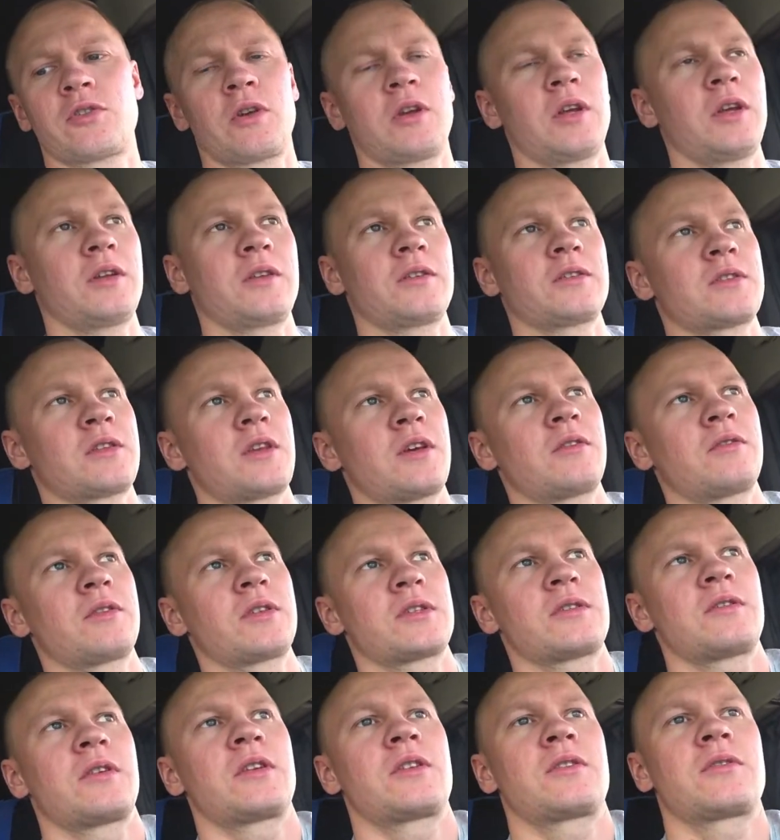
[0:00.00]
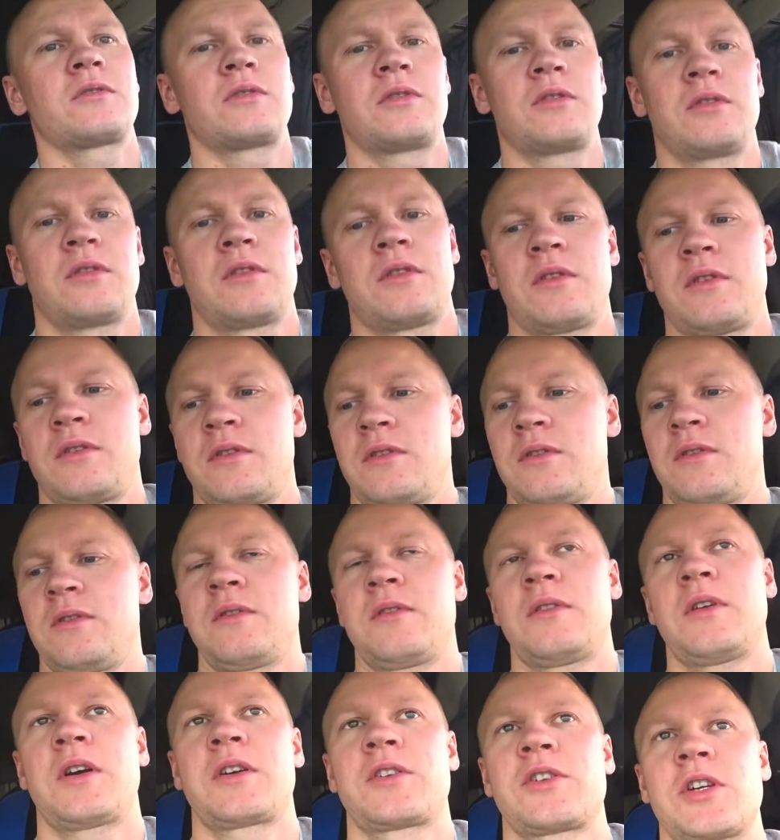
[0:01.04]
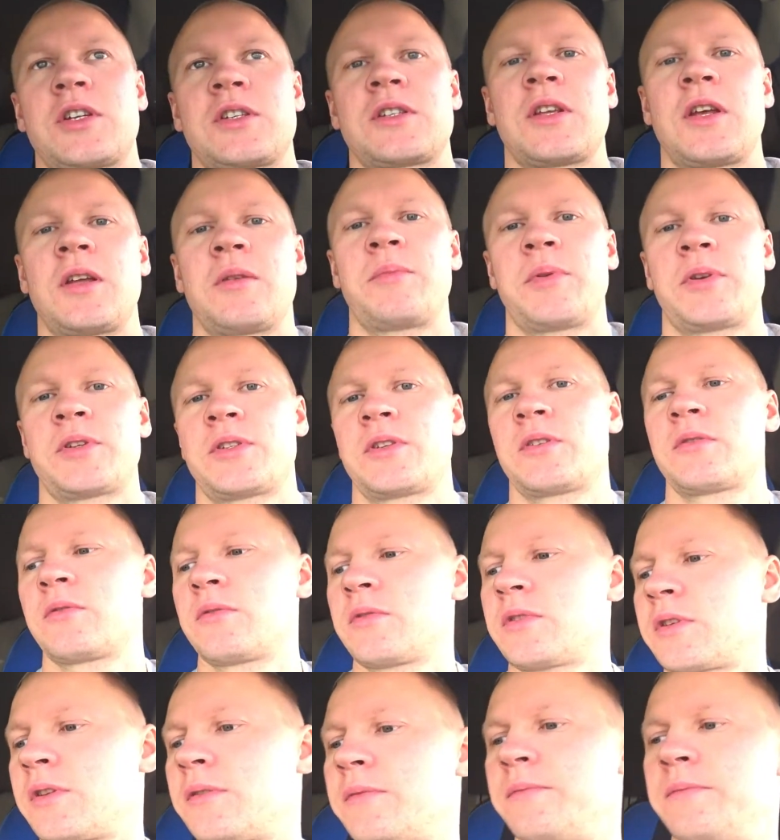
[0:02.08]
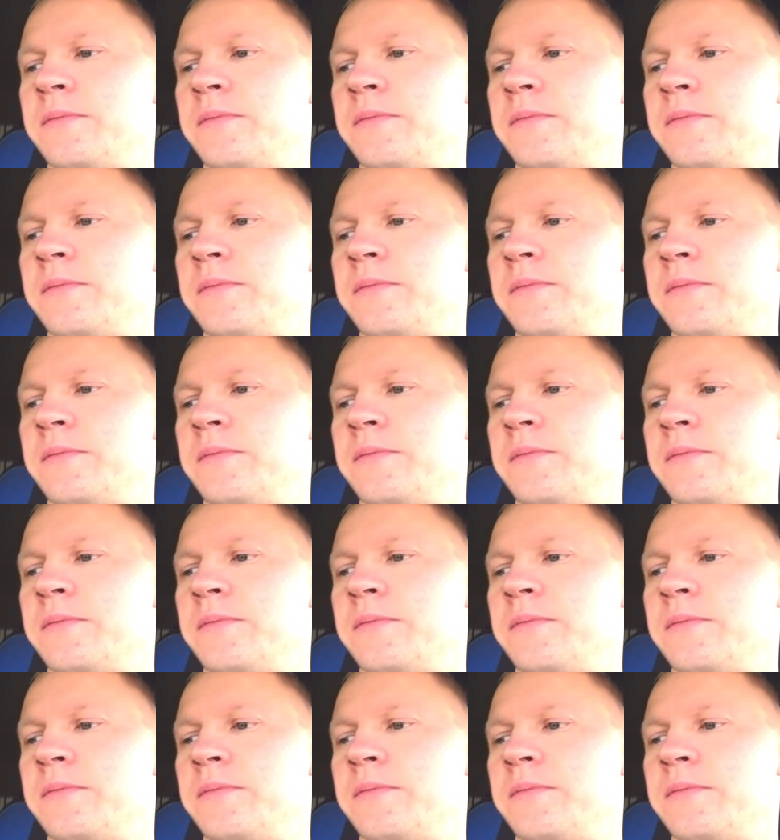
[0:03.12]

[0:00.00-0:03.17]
ли, я не знаю, назвать его. Так, сейчас надо пристегнуться.